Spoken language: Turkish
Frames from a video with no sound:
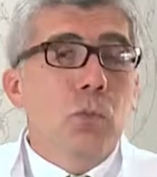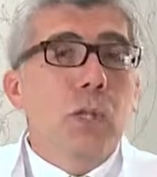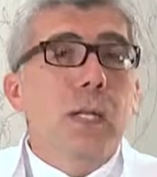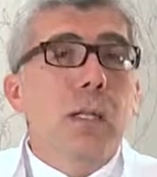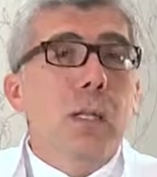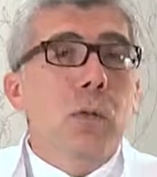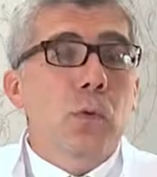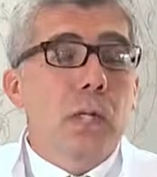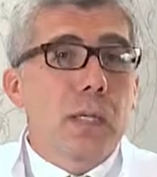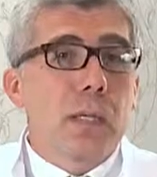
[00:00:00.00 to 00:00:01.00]
Bu
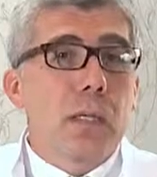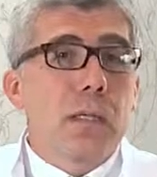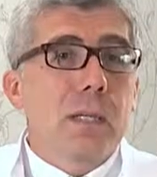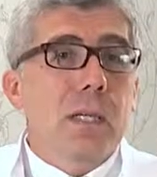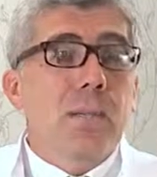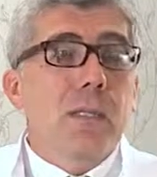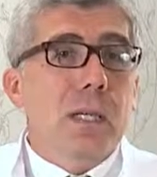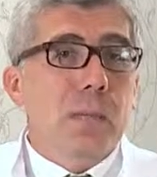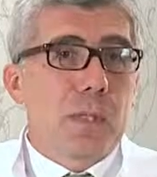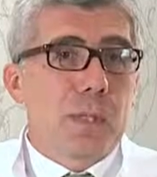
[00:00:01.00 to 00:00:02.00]
nedenden dolayı rahim
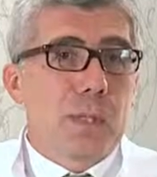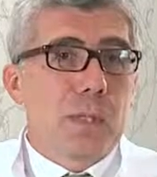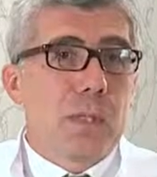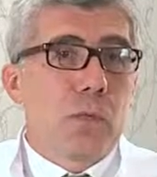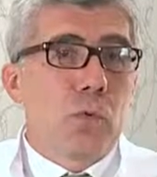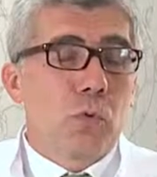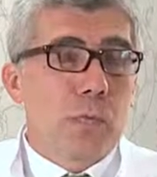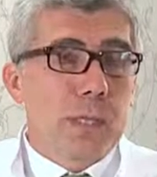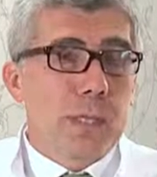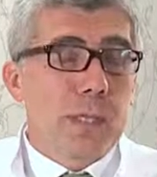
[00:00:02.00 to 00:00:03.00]
sarkması
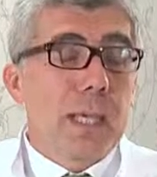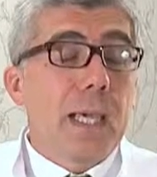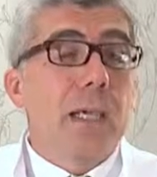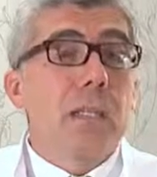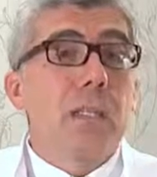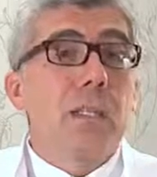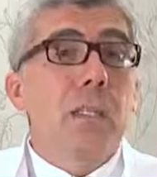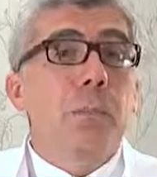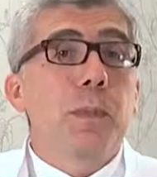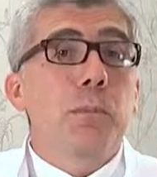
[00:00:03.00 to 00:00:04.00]
durumlarında eğer
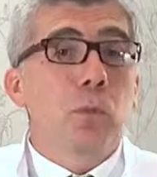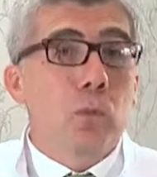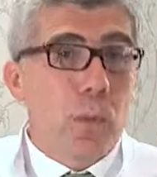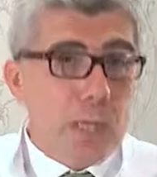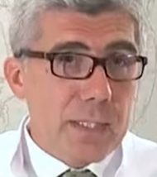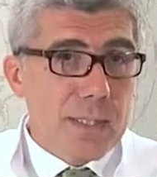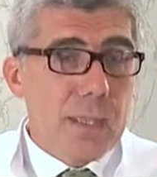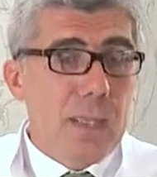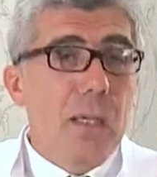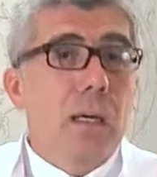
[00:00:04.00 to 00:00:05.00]
klinik bir bulgu var
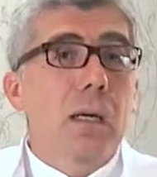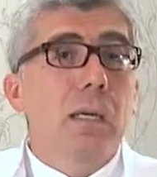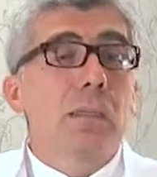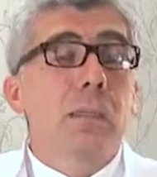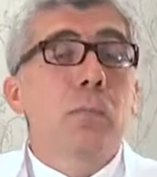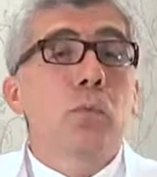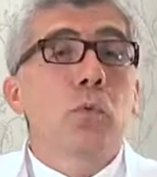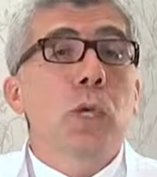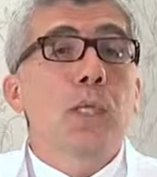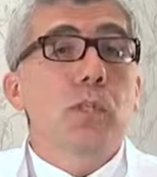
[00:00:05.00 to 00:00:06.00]
ise, hastanın
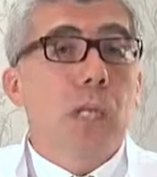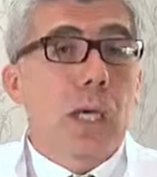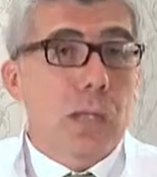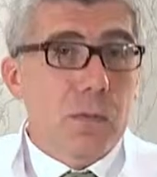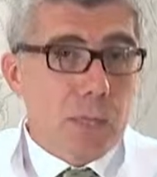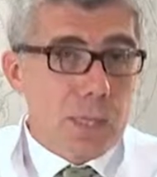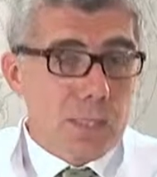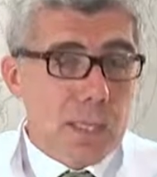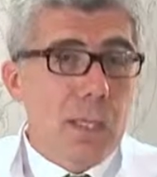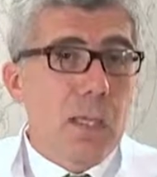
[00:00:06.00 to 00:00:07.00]
bundan şikayeti var
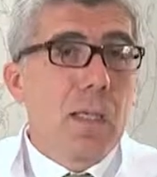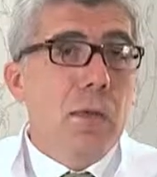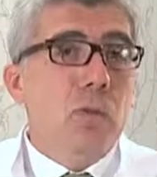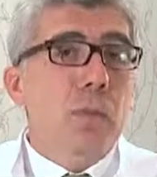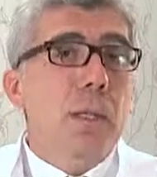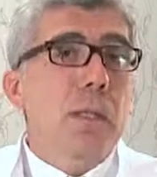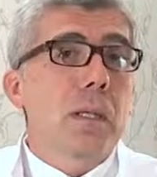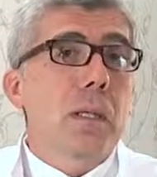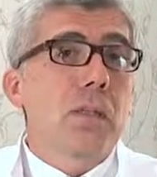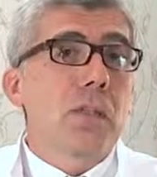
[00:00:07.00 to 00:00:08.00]
ise o zaman
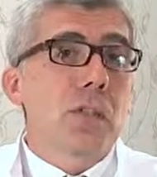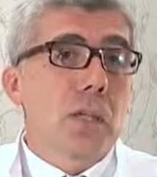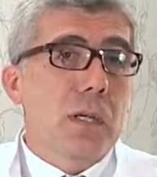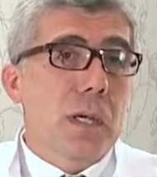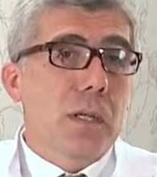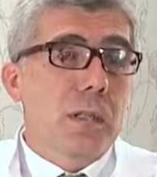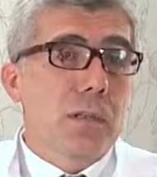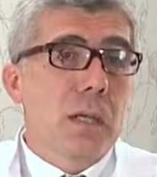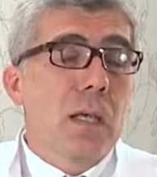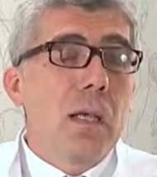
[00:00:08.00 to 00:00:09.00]
tedavisi
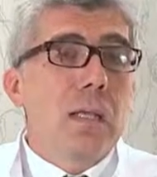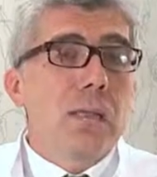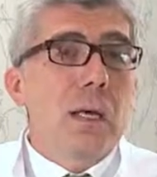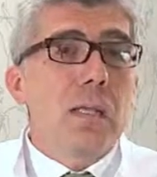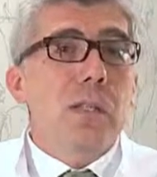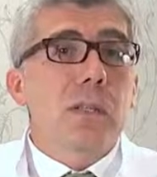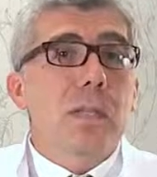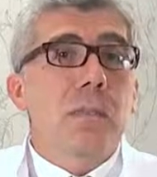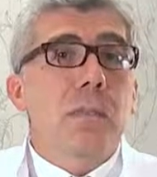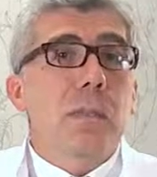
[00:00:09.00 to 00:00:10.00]
cerrahidir. Sadece
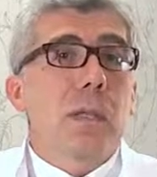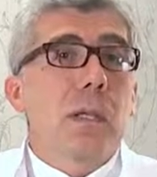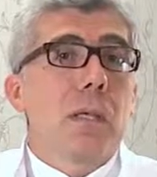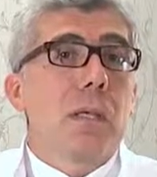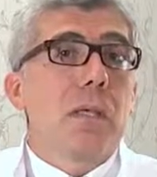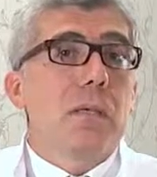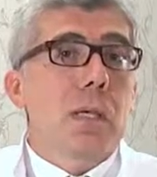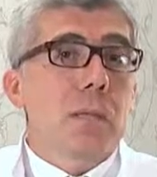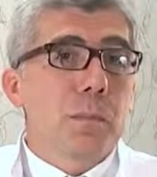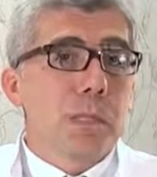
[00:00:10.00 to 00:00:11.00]
rahim e,
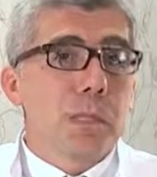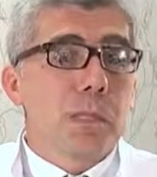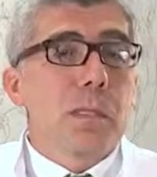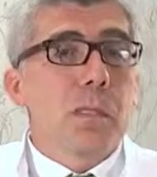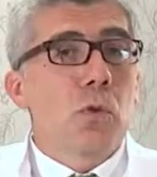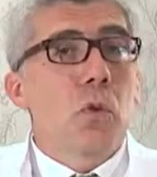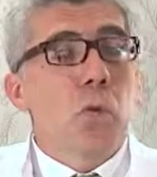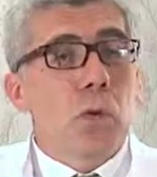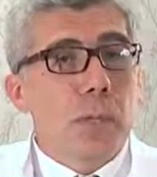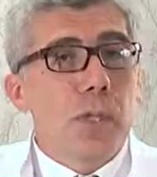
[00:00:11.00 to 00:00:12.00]
sarkması
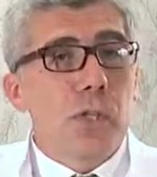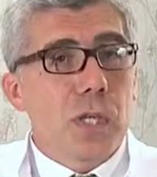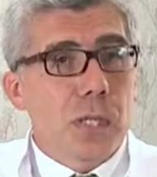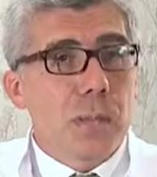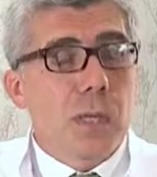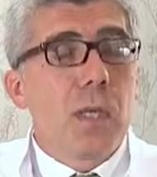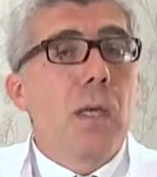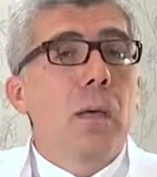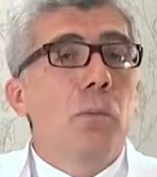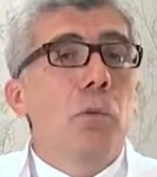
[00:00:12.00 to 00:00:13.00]
izole olabileceği gibi
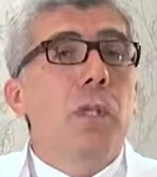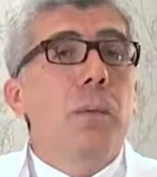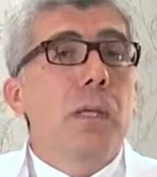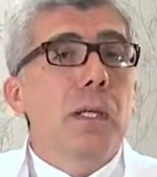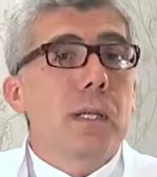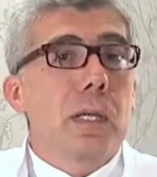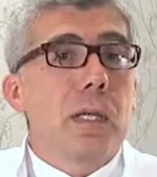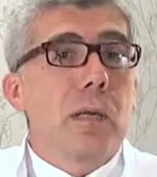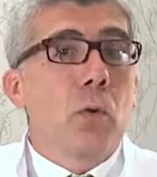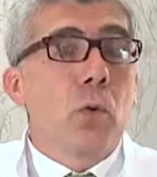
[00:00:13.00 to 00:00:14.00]
bununla
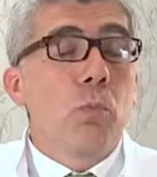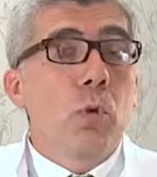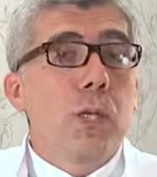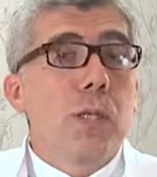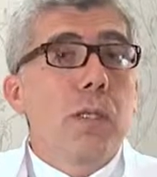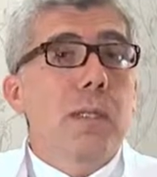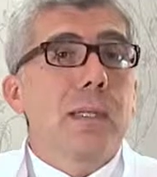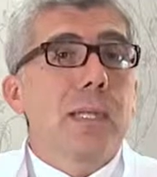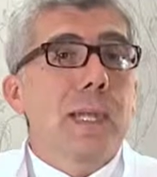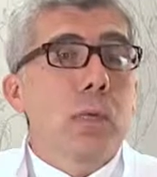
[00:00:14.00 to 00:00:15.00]
birlikte o bölgenin
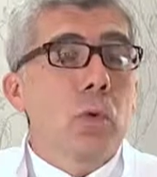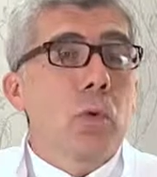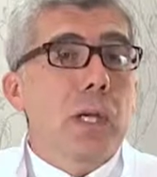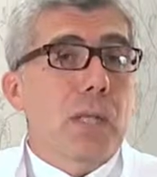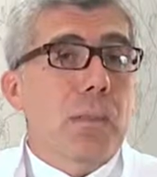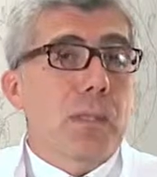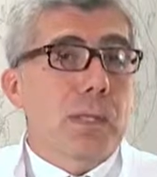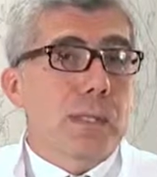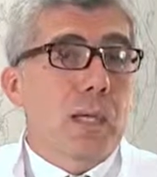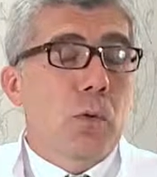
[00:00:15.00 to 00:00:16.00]
genel olarak bir
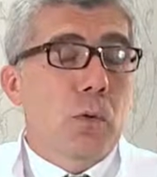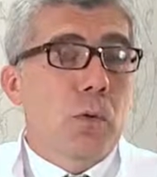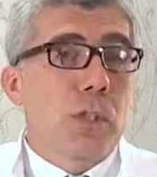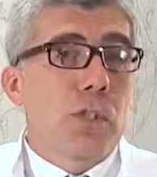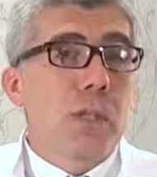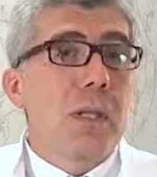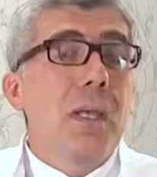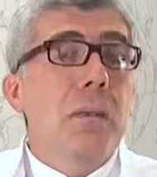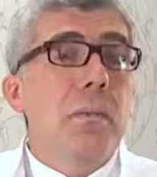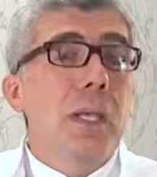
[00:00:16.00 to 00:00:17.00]
hasarı olduğu için
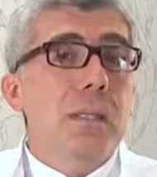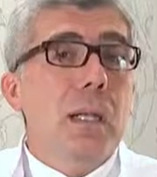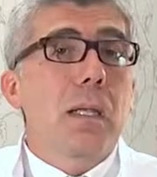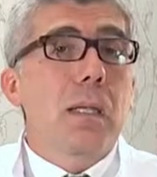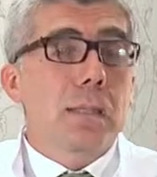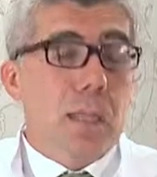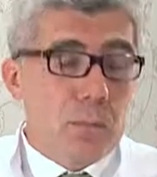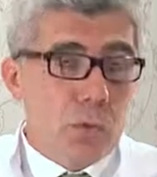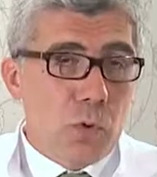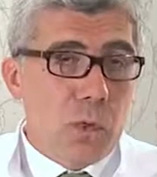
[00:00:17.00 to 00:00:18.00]
Mesane de
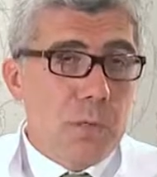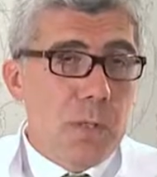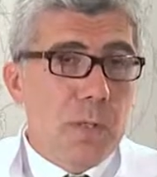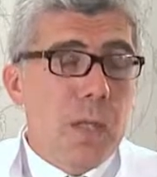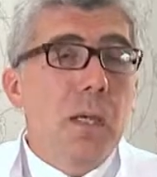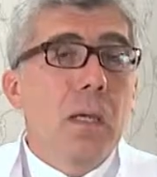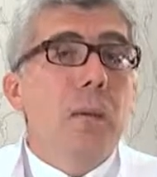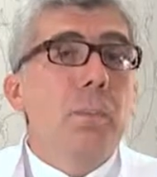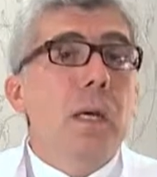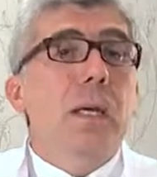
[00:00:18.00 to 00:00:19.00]
sarkmış olabilir.
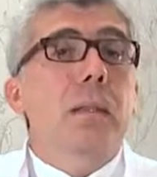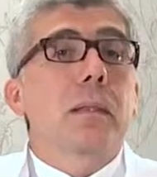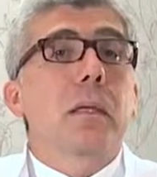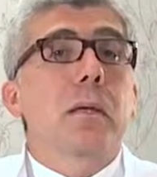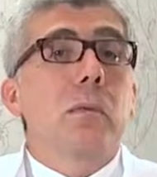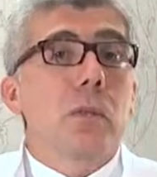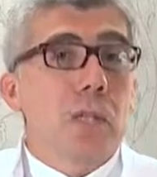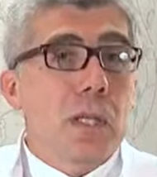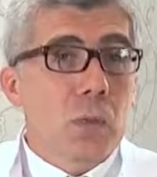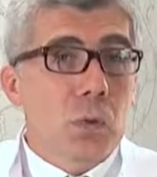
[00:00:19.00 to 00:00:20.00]
Makat da
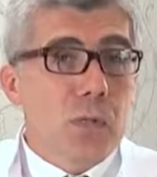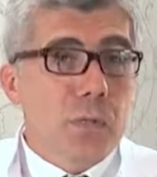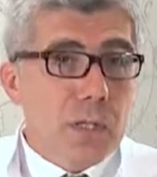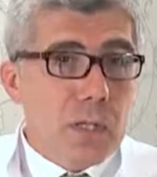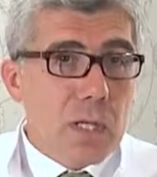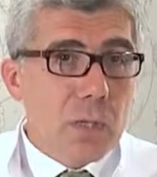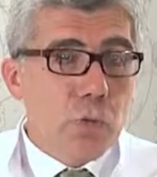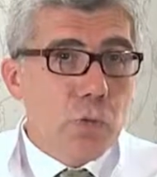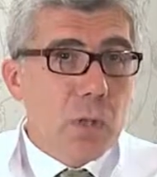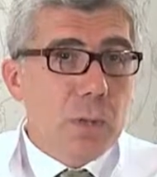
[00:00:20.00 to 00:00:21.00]
vajene doğru
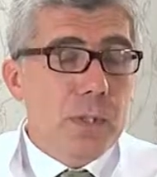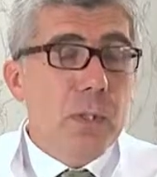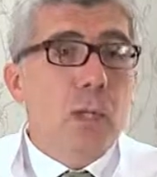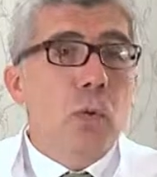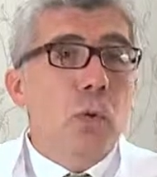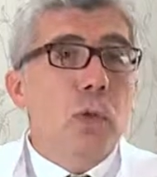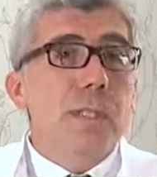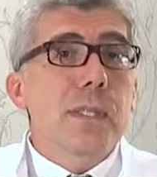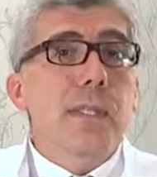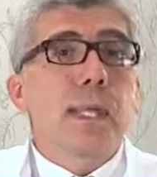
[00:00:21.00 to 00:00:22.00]
fıtıklaşmış olabilir.
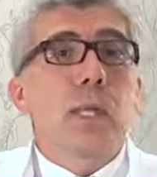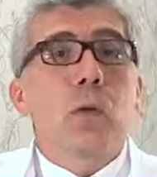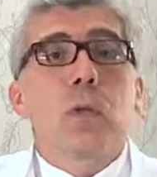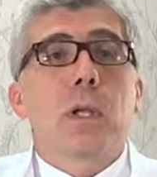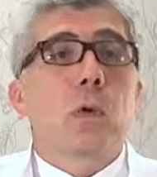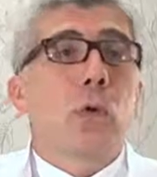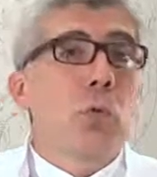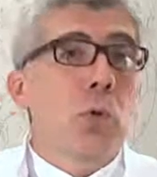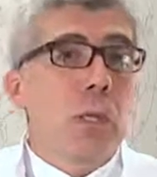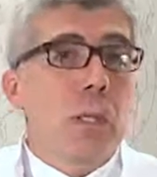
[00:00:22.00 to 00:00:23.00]
Dolayısıyla genel olarak
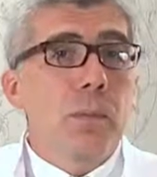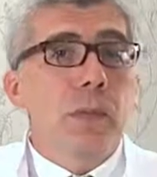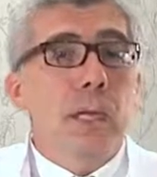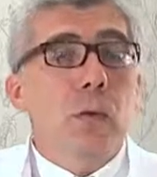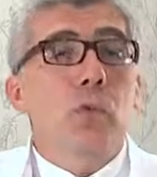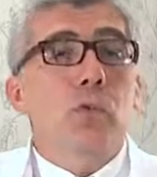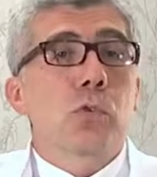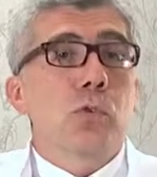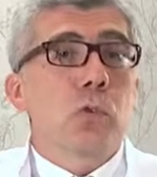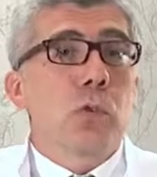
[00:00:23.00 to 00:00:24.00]
o bölgenin bir
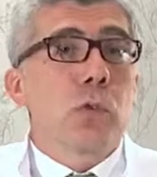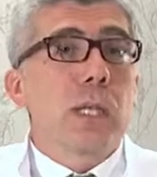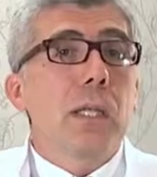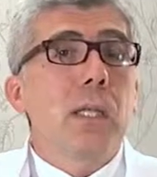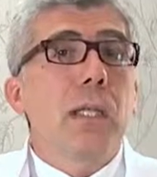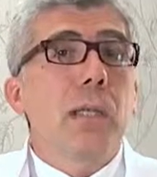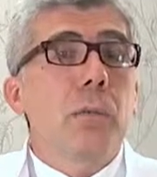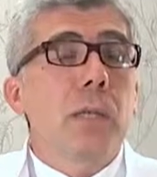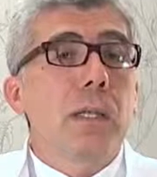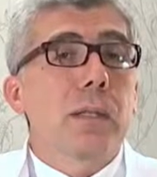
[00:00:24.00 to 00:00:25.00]
rekonstrüksiyonu, yeniden
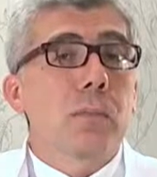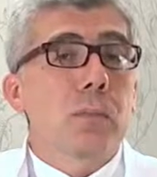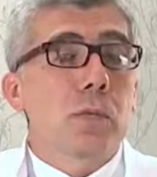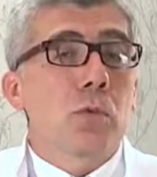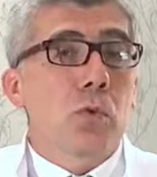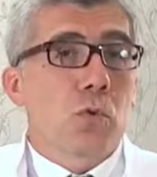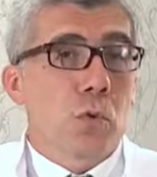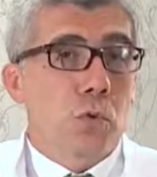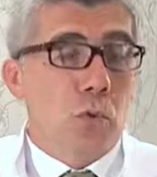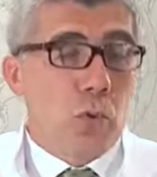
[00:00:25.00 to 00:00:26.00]
yapılandırılması söz
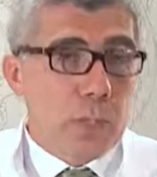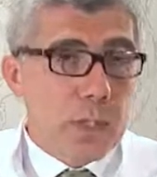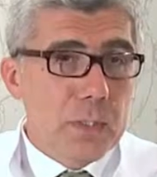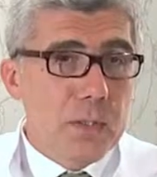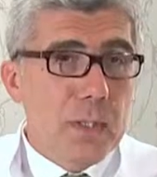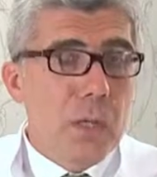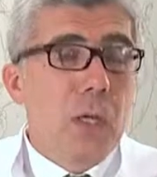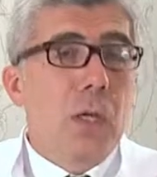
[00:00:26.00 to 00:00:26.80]
konusu olmalıdır.